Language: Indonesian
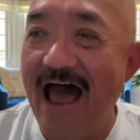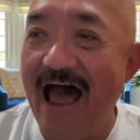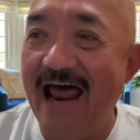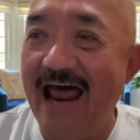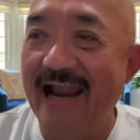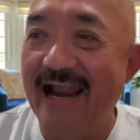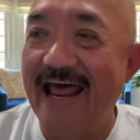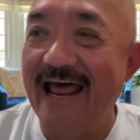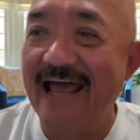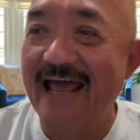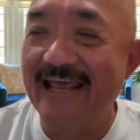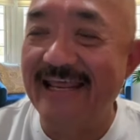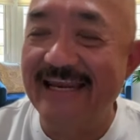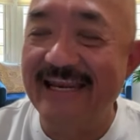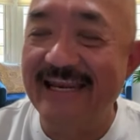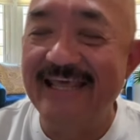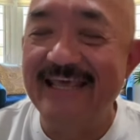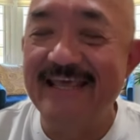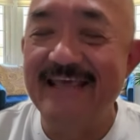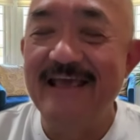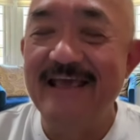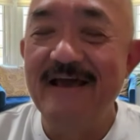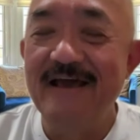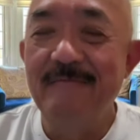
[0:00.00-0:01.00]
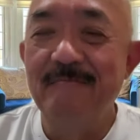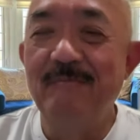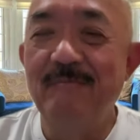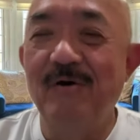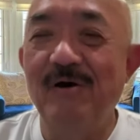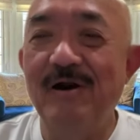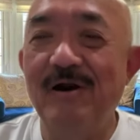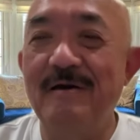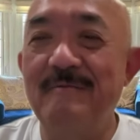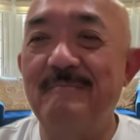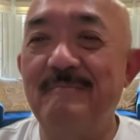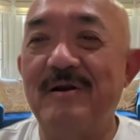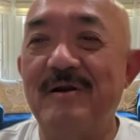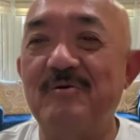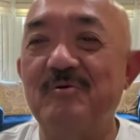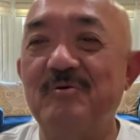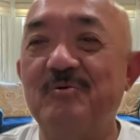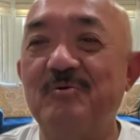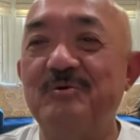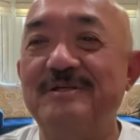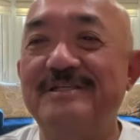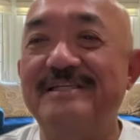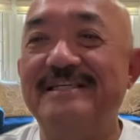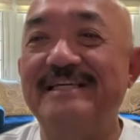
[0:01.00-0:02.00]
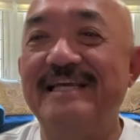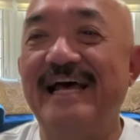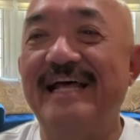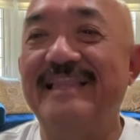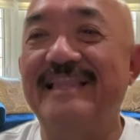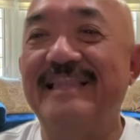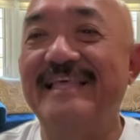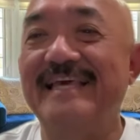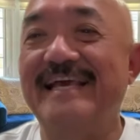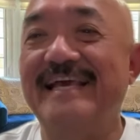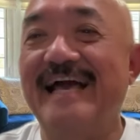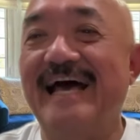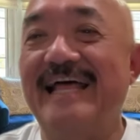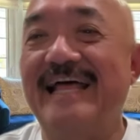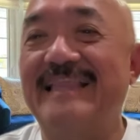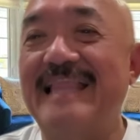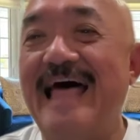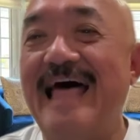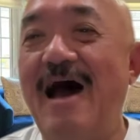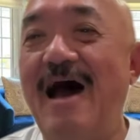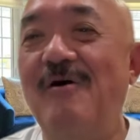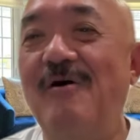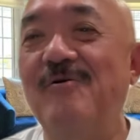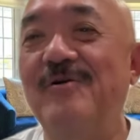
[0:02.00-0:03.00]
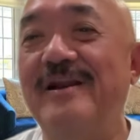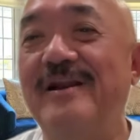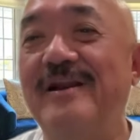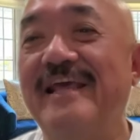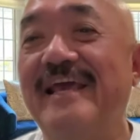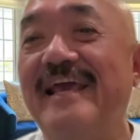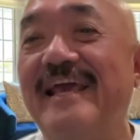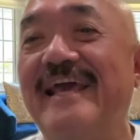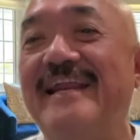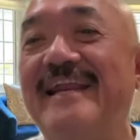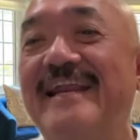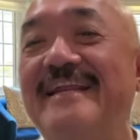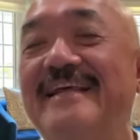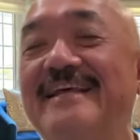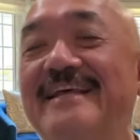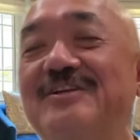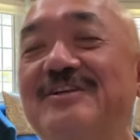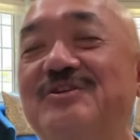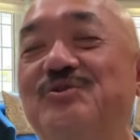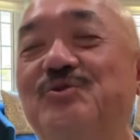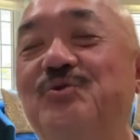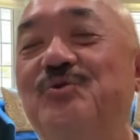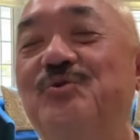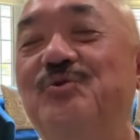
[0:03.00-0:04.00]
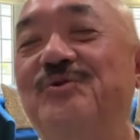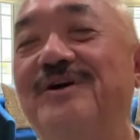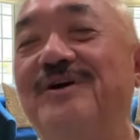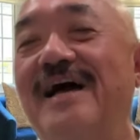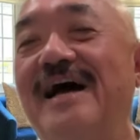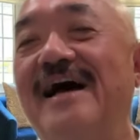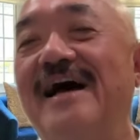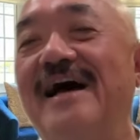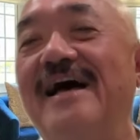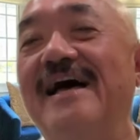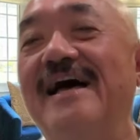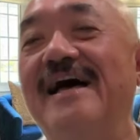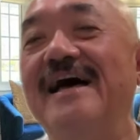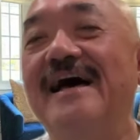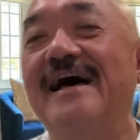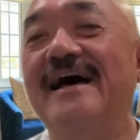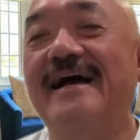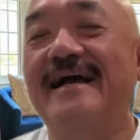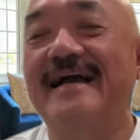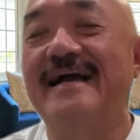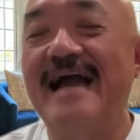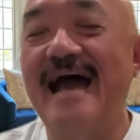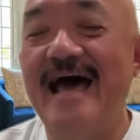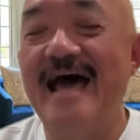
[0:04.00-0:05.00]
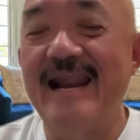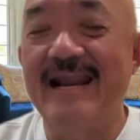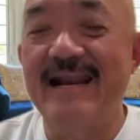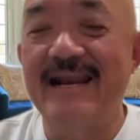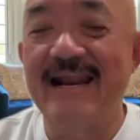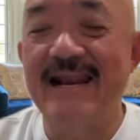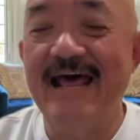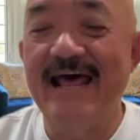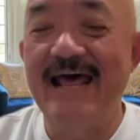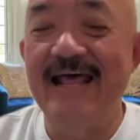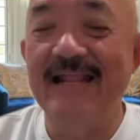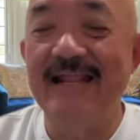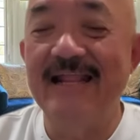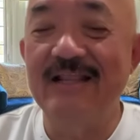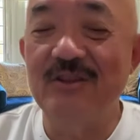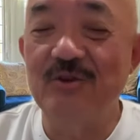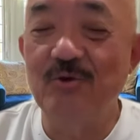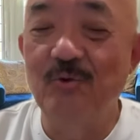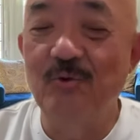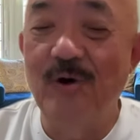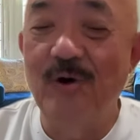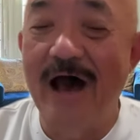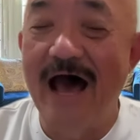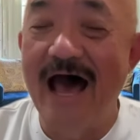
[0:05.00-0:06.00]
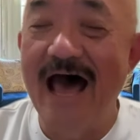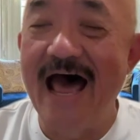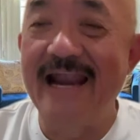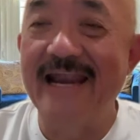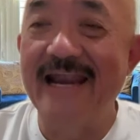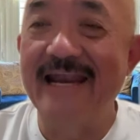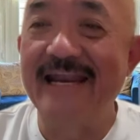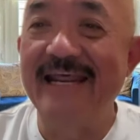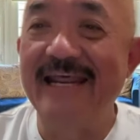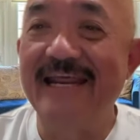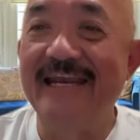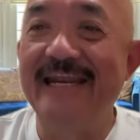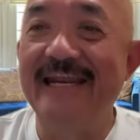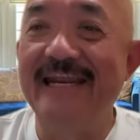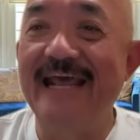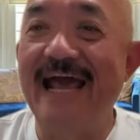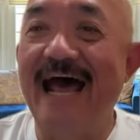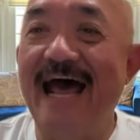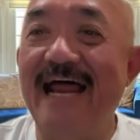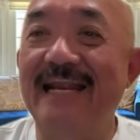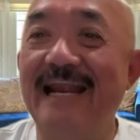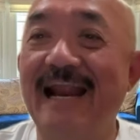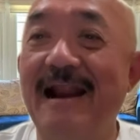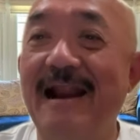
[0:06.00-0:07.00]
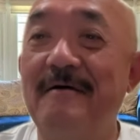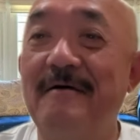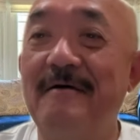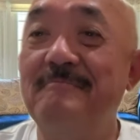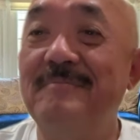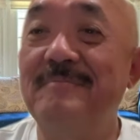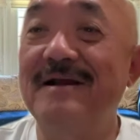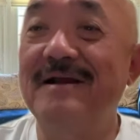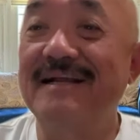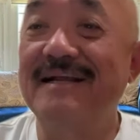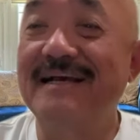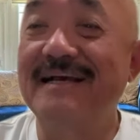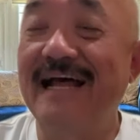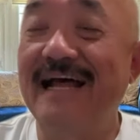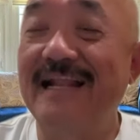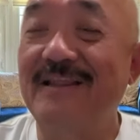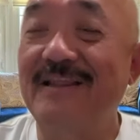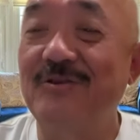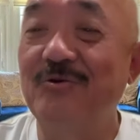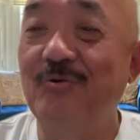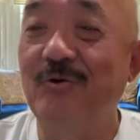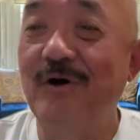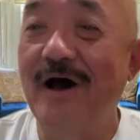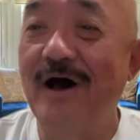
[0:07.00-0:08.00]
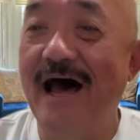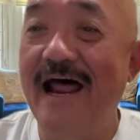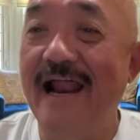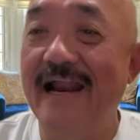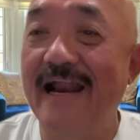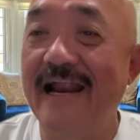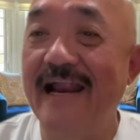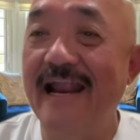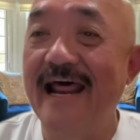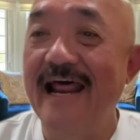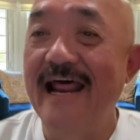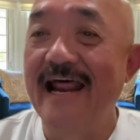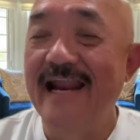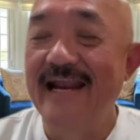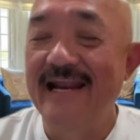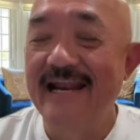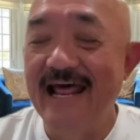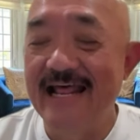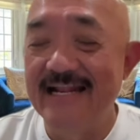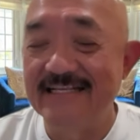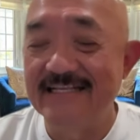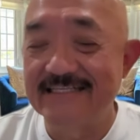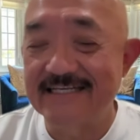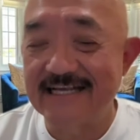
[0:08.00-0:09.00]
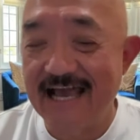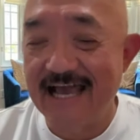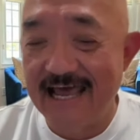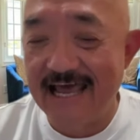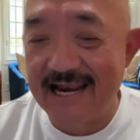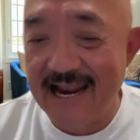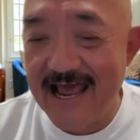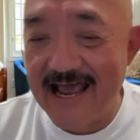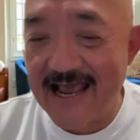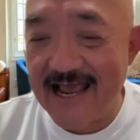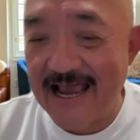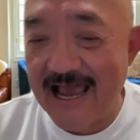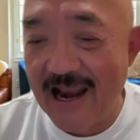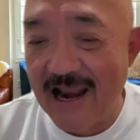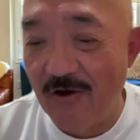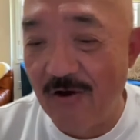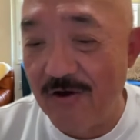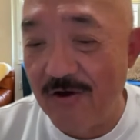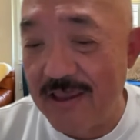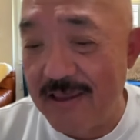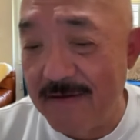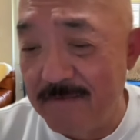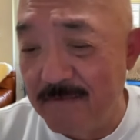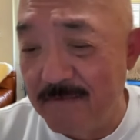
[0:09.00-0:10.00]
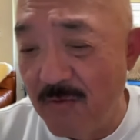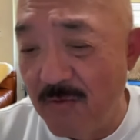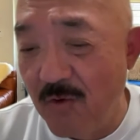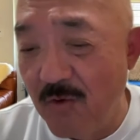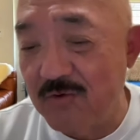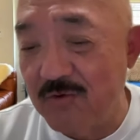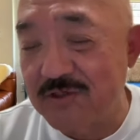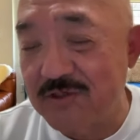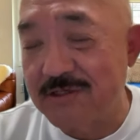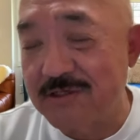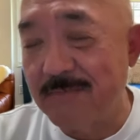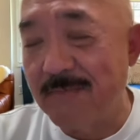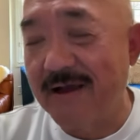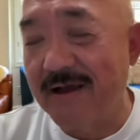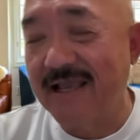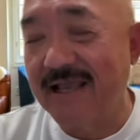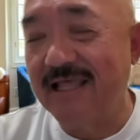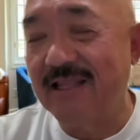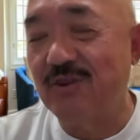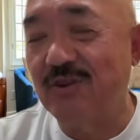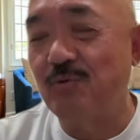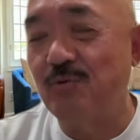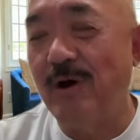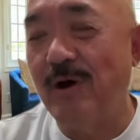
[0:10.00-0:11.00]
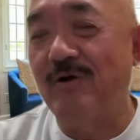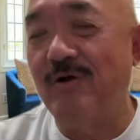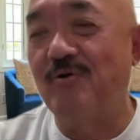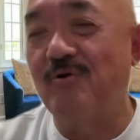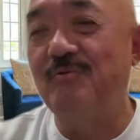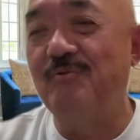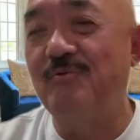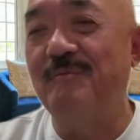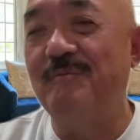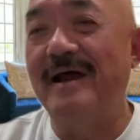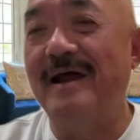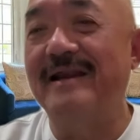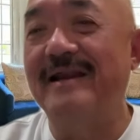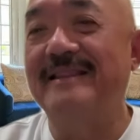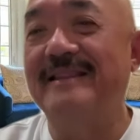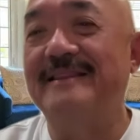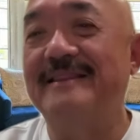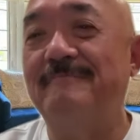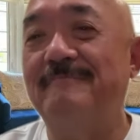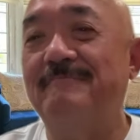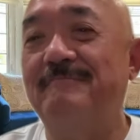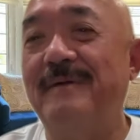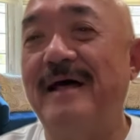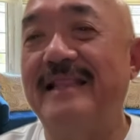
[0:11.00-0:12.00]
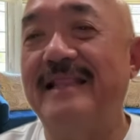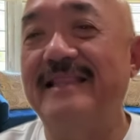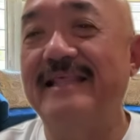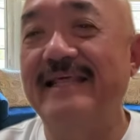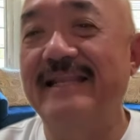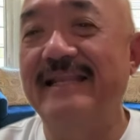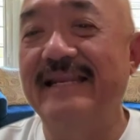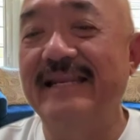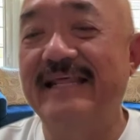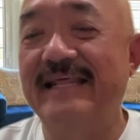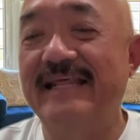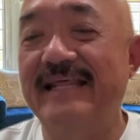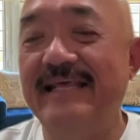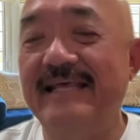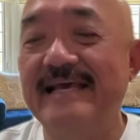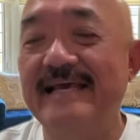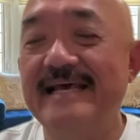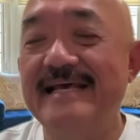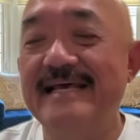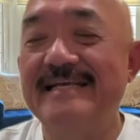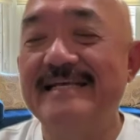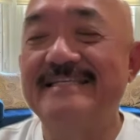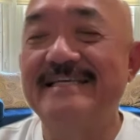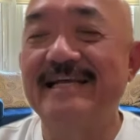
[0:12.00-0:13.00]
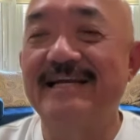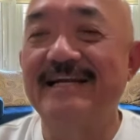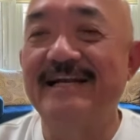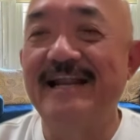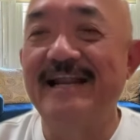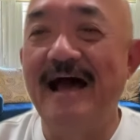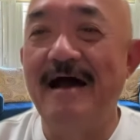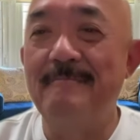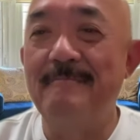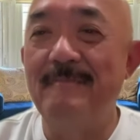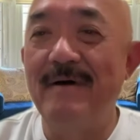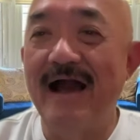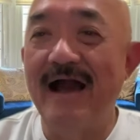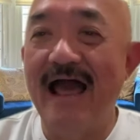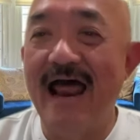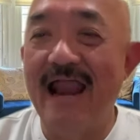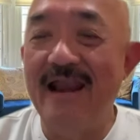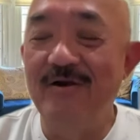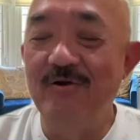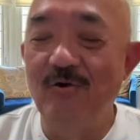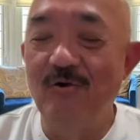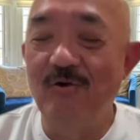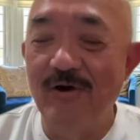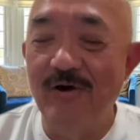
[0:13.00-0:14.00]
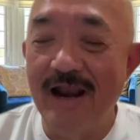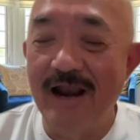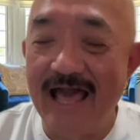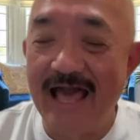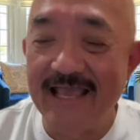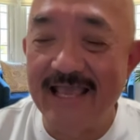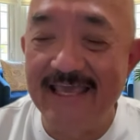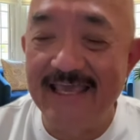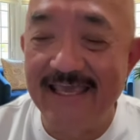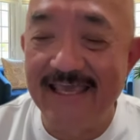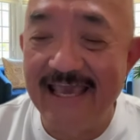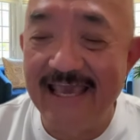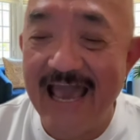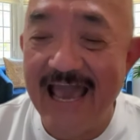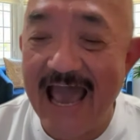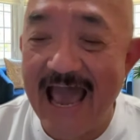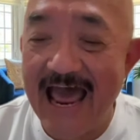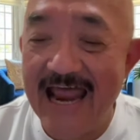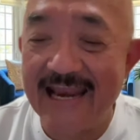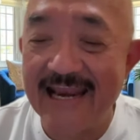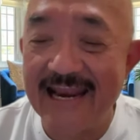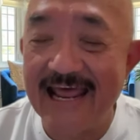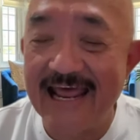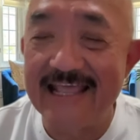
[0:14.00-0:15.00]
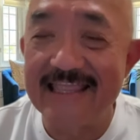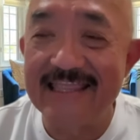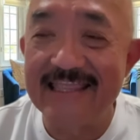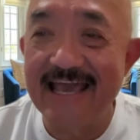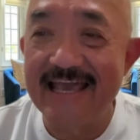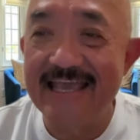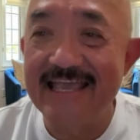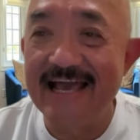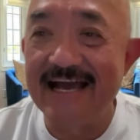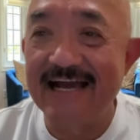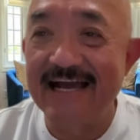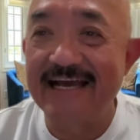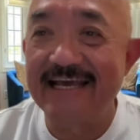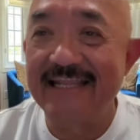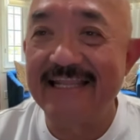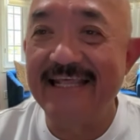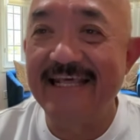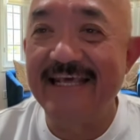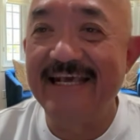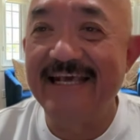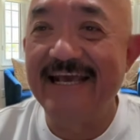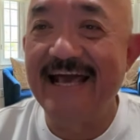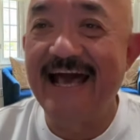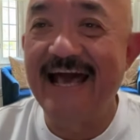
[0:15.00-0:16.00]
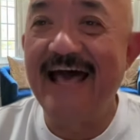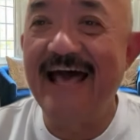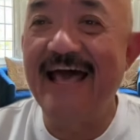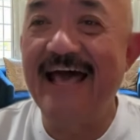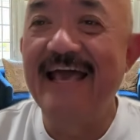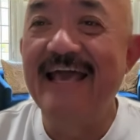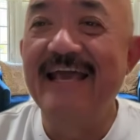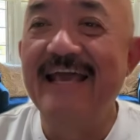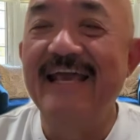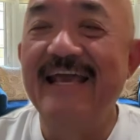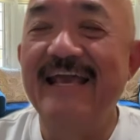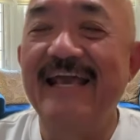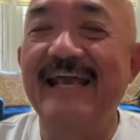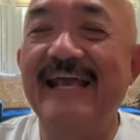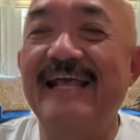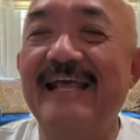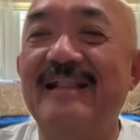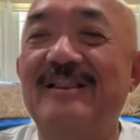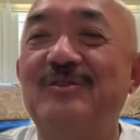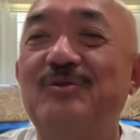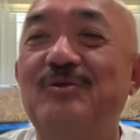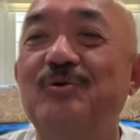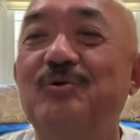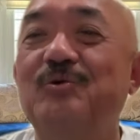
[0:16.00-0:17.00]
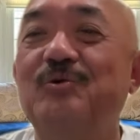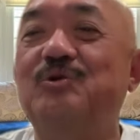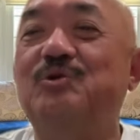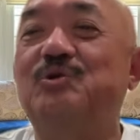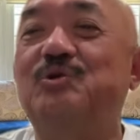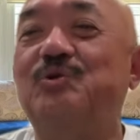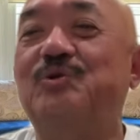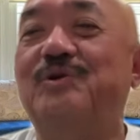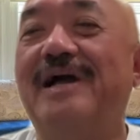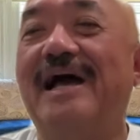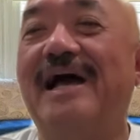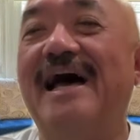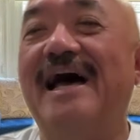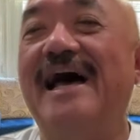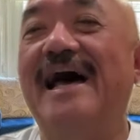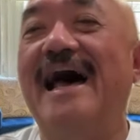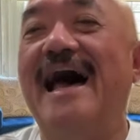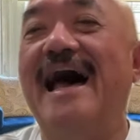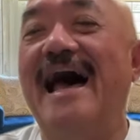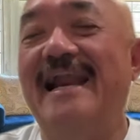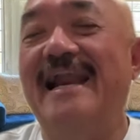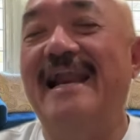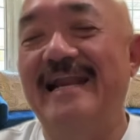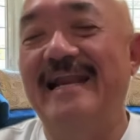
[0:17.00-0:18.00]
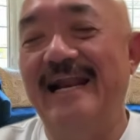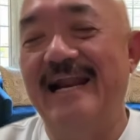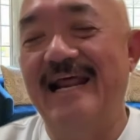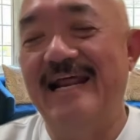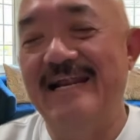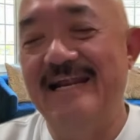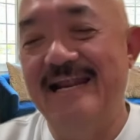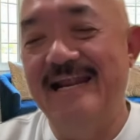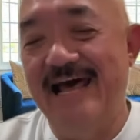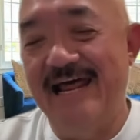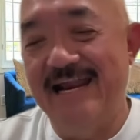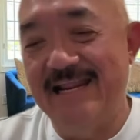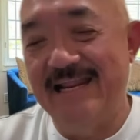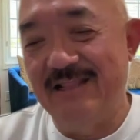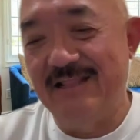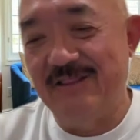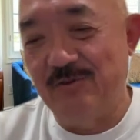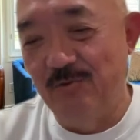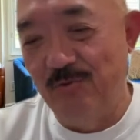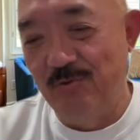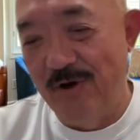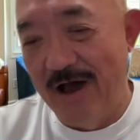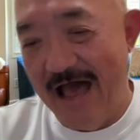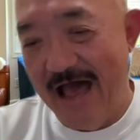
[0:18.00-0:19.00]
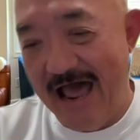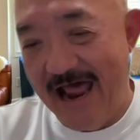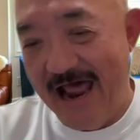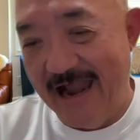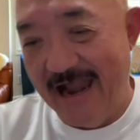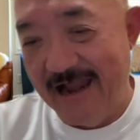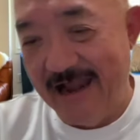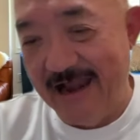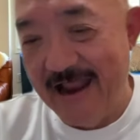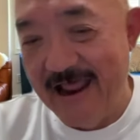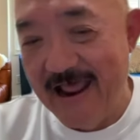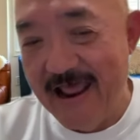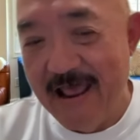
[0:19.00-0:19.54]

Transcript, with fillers: anak ini boleh berusia tiga tahun, ini juga karena Tuhan. Ini adalah berkat Tuhan. Dan sekarang kalau ibu sebagai tuan rumah di tempat ini sedang mengandung lagi anaknya yang ketiga, itu juga adalah dari Tuhan.